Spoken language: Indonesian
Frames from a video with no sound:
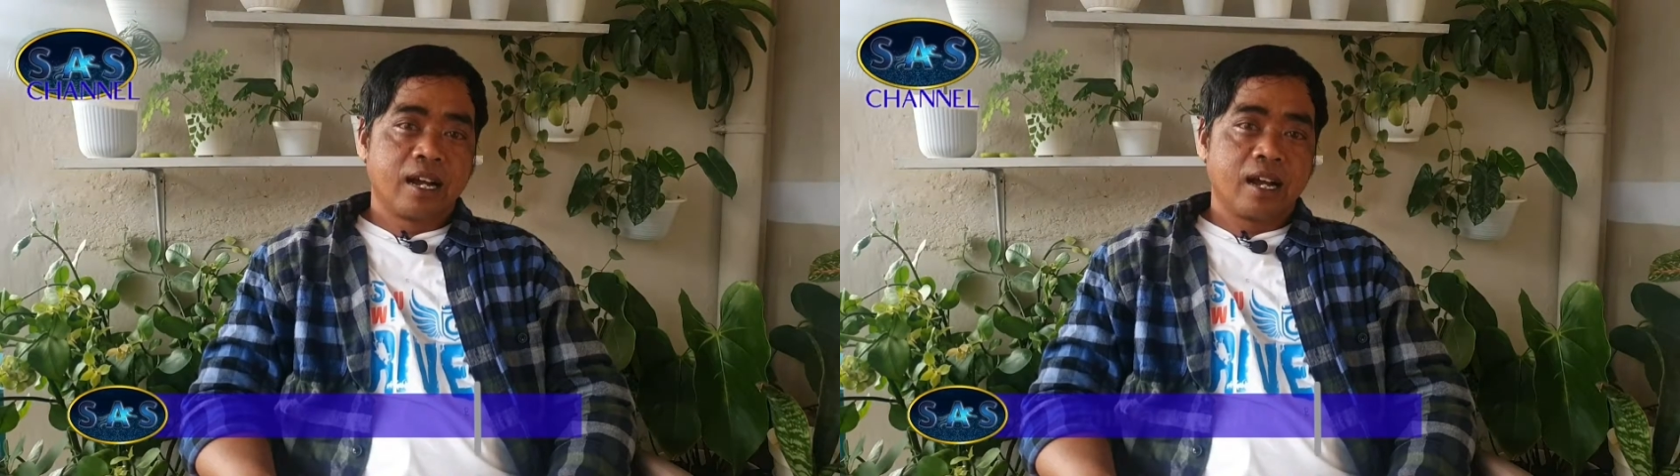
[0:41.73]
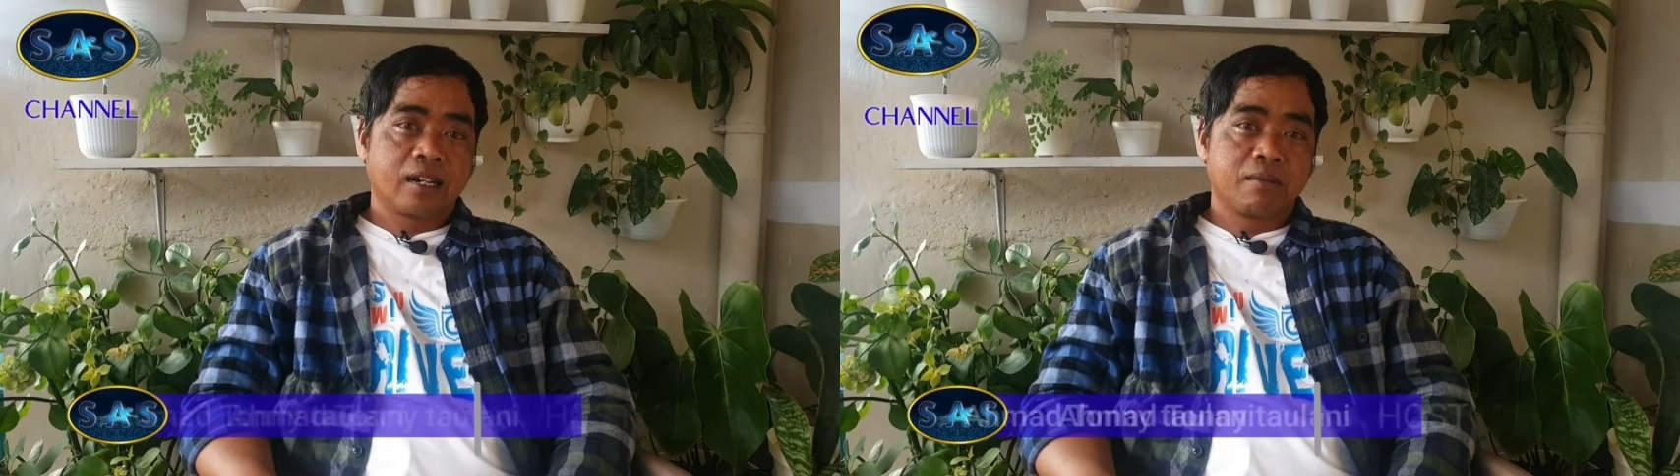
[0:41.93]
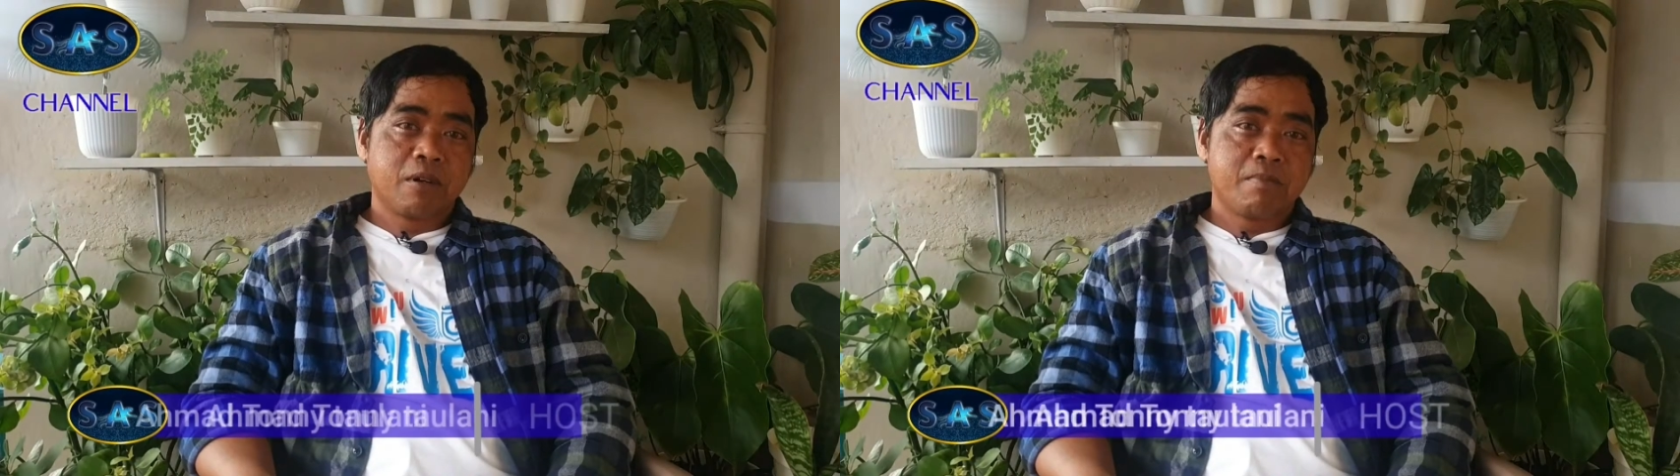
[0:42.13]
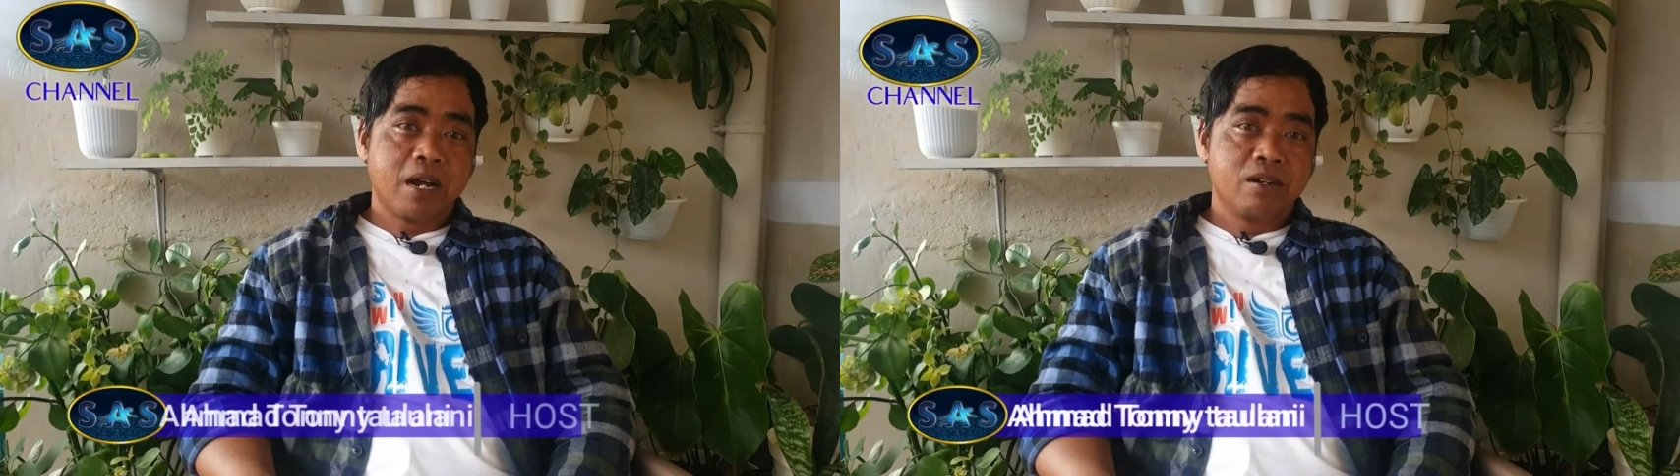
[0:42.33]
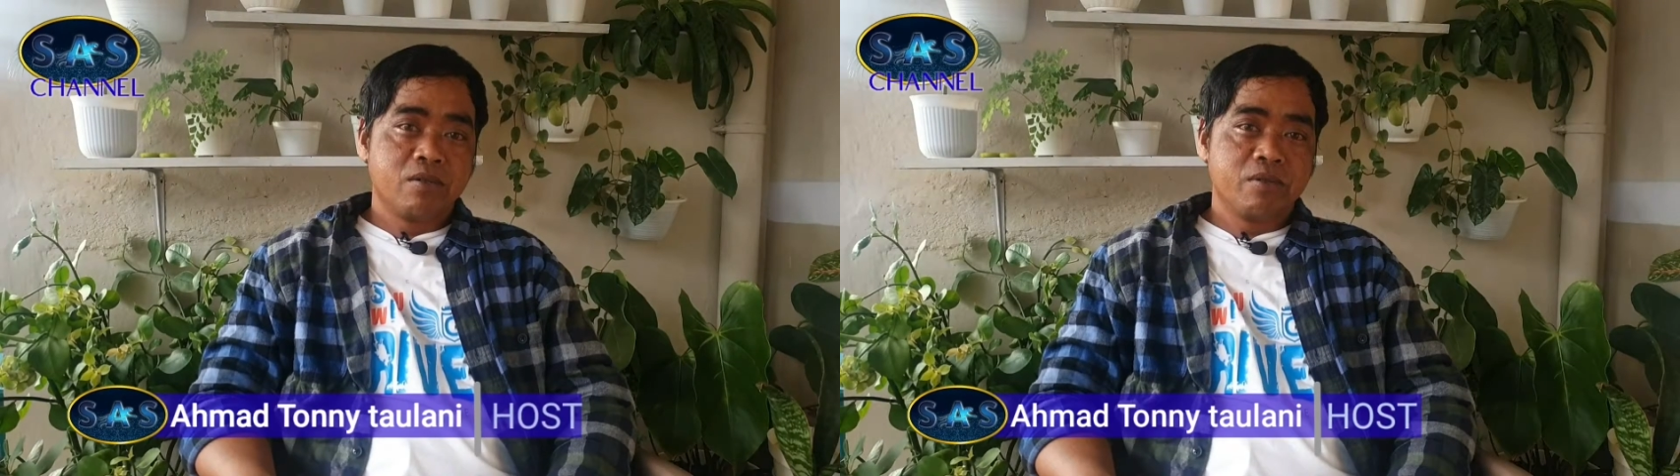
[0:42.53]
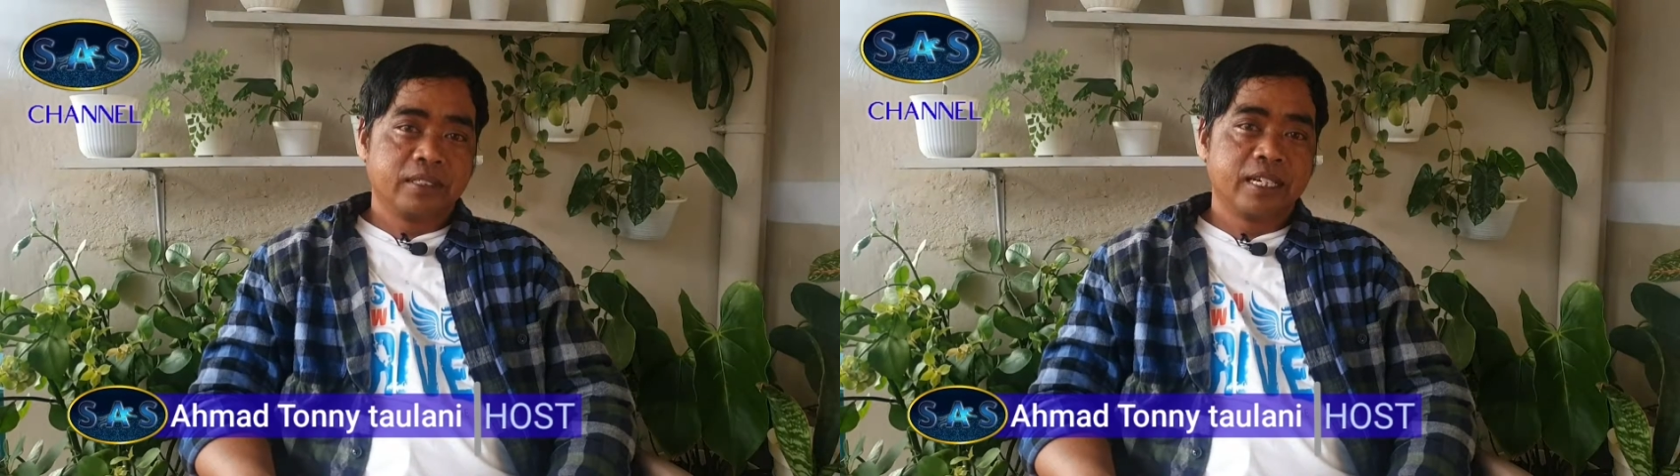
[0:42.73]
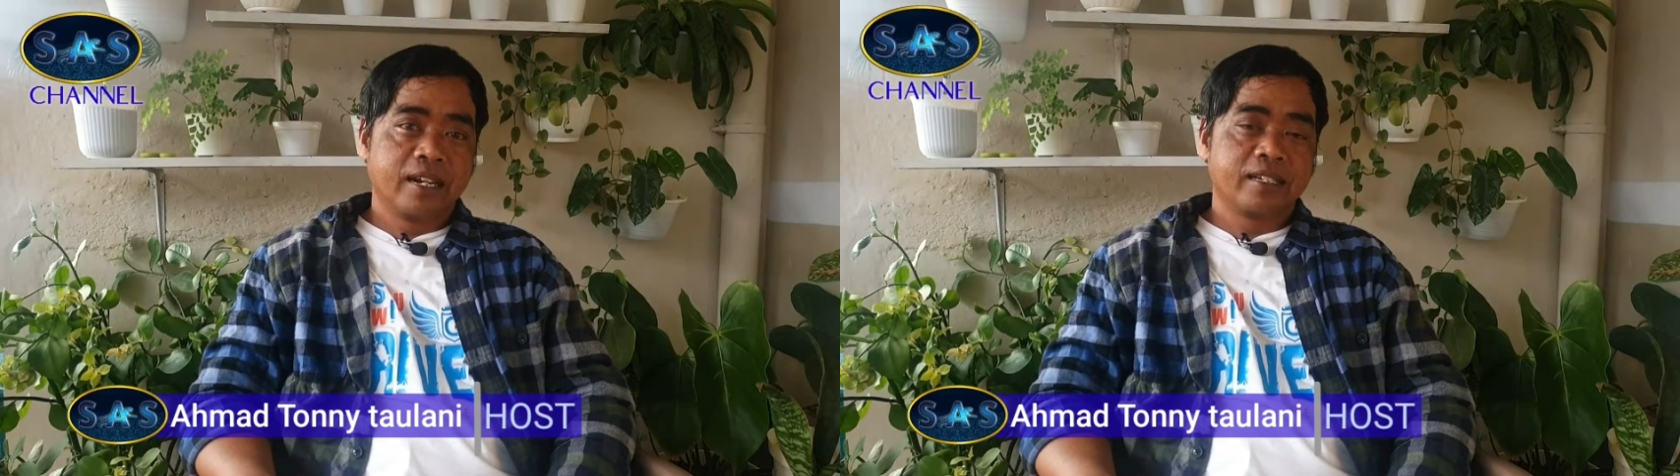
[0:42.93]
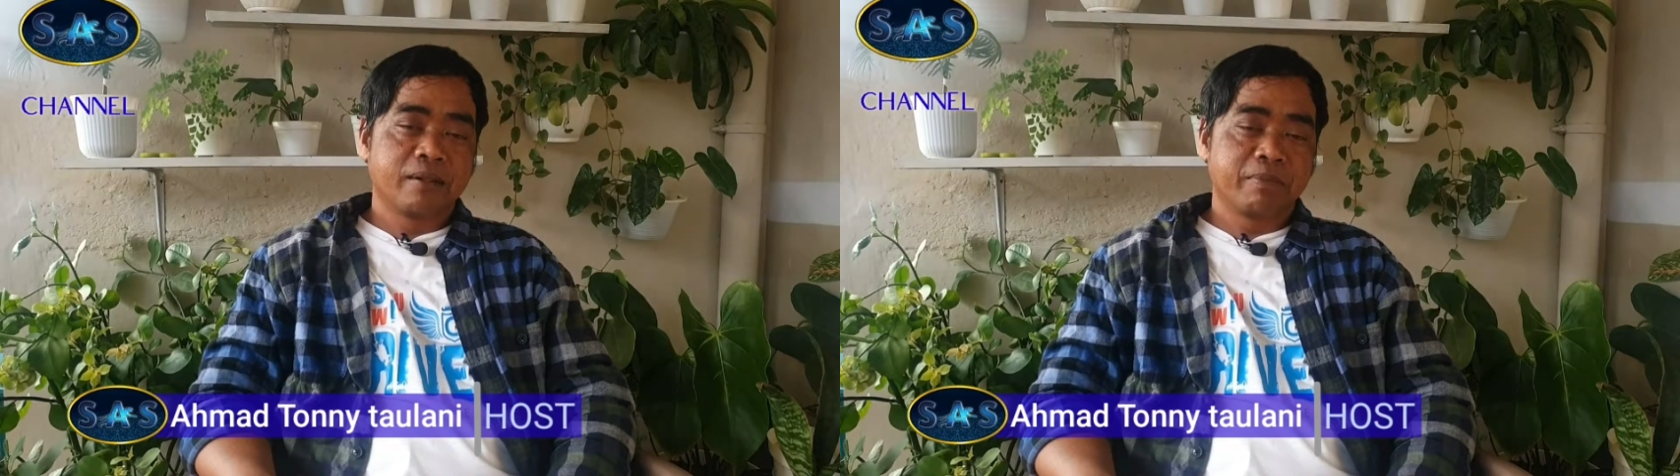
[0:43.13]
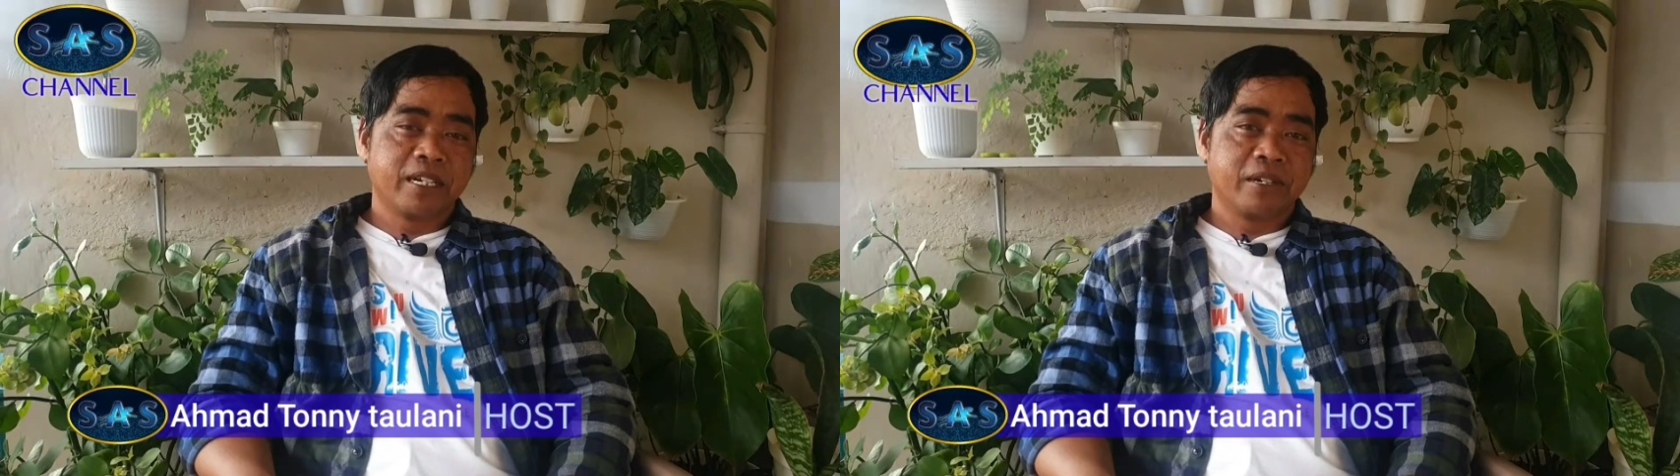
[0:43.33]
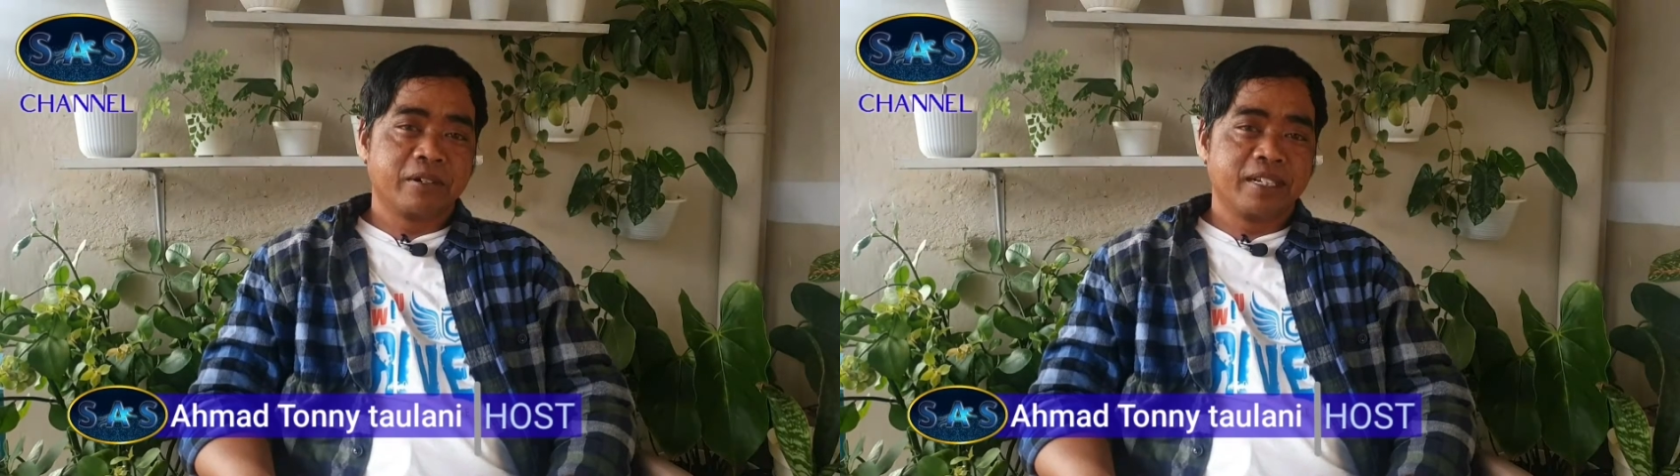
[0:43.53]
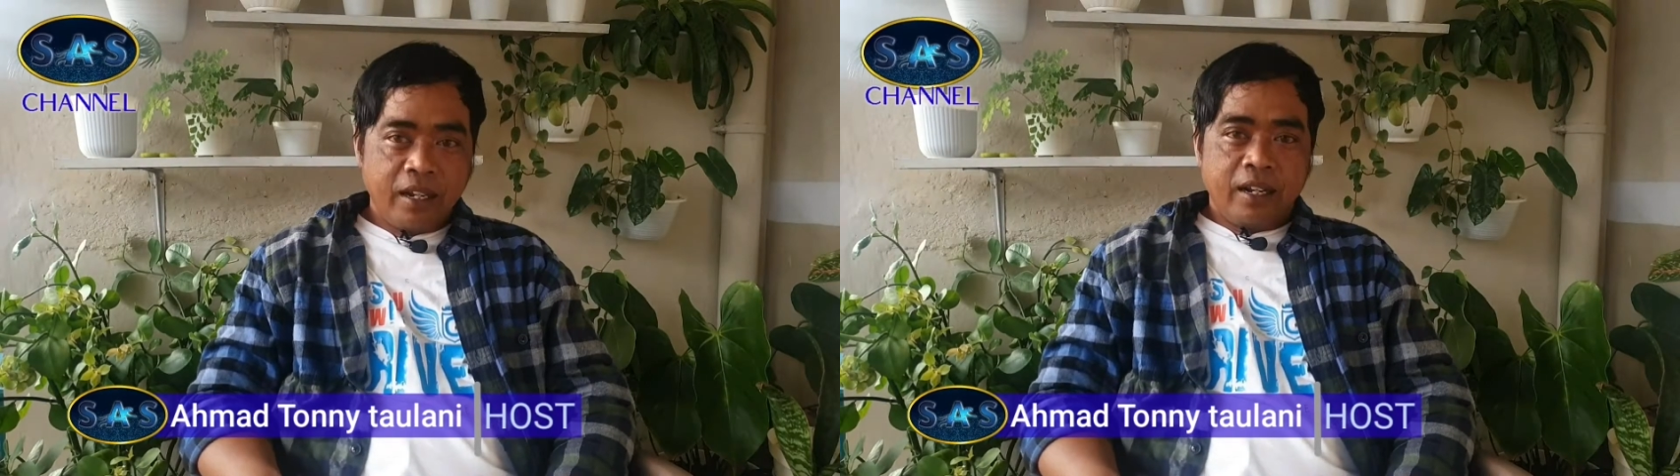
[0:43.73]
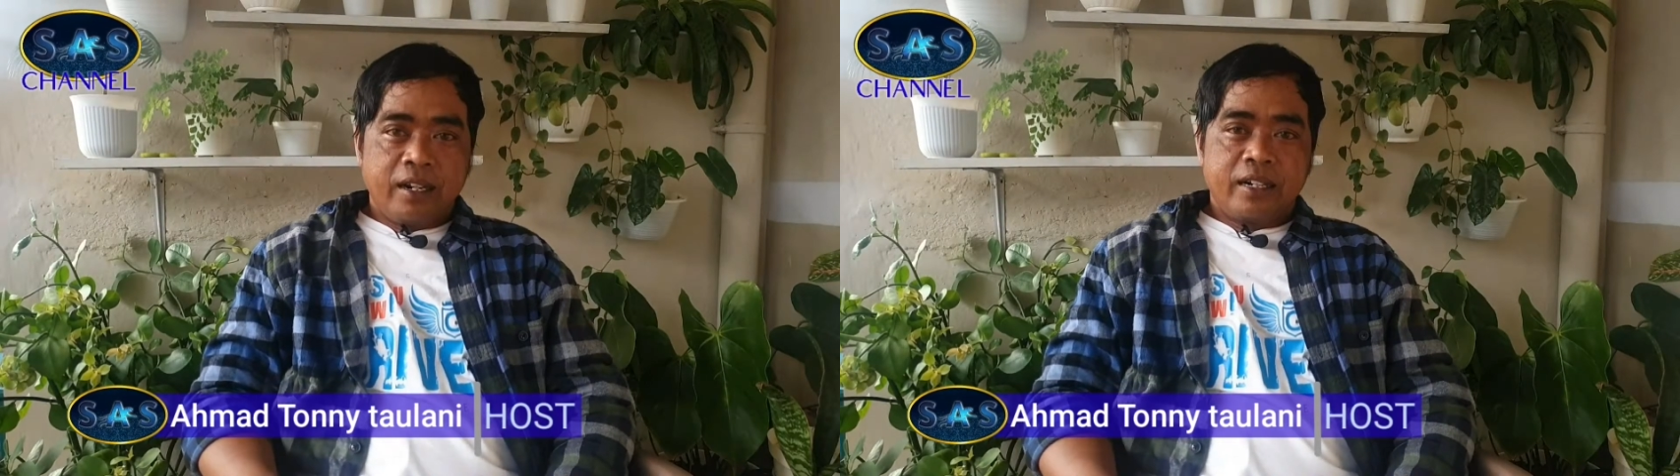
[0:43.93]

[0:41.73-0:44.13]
yang akan memandu jalannya video ini.